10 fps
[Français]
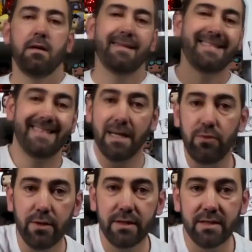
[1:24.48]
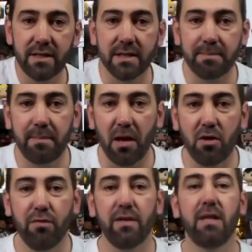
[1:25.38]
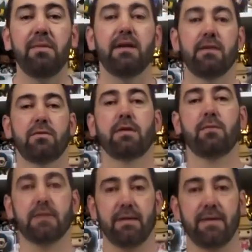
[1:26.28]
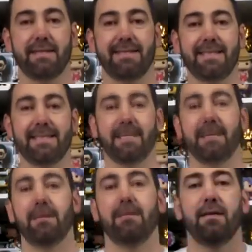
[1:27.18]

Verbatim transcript: Salut les Dédés, j'espère que vous allez bien. En tout cas, moi ça va nickel.